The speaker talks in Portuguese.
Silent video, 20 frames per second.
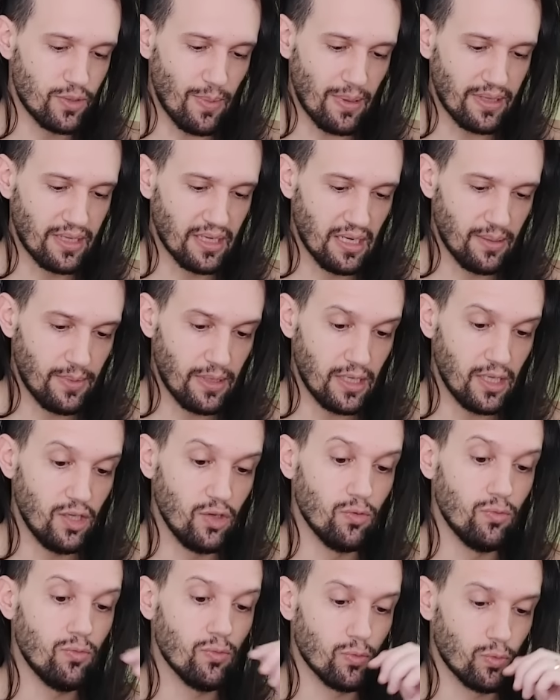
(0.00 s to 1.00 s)
de madame. E
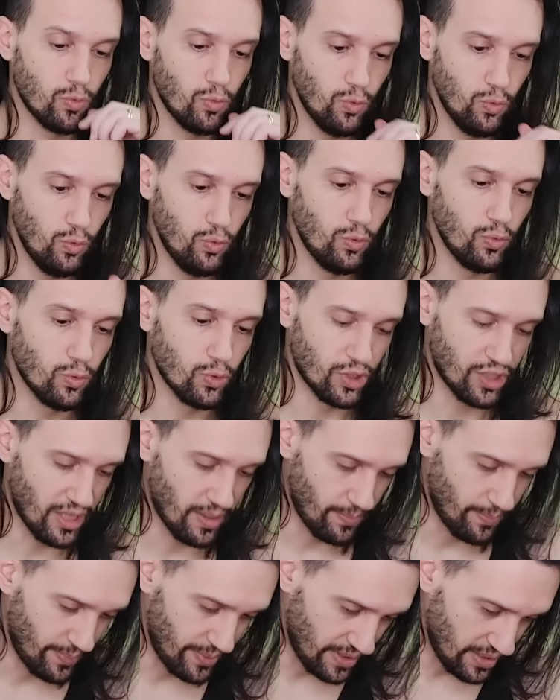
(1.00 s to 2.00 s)
um, uh,
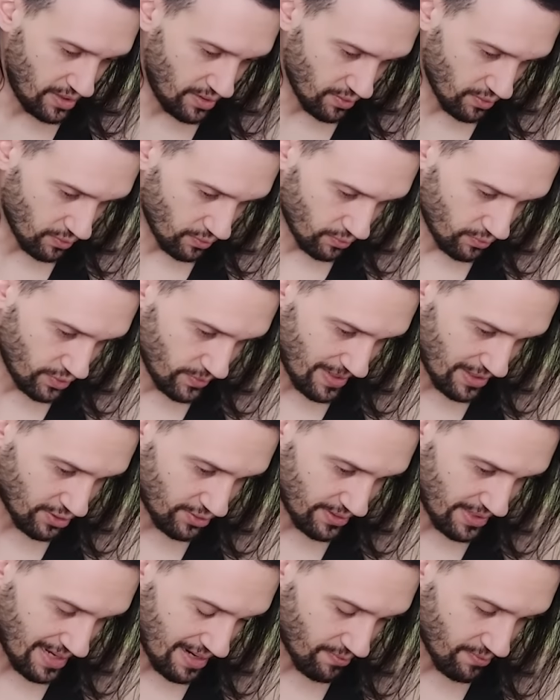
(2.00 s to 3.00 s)
Sharpedo,
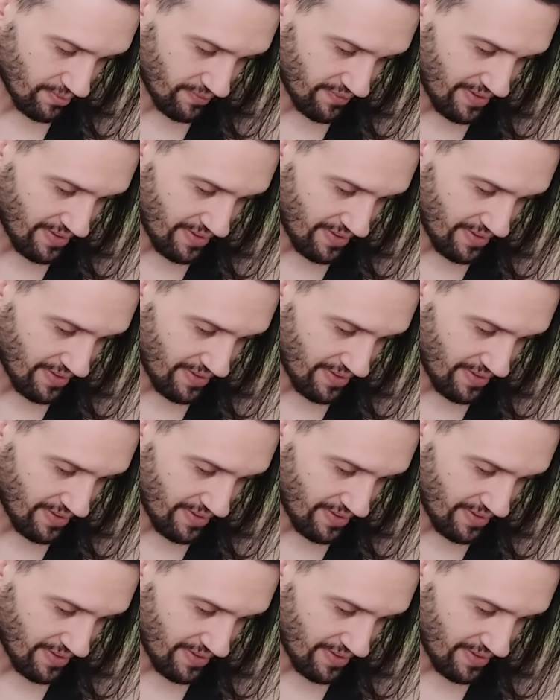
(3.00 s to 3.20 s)
debaixo d'água,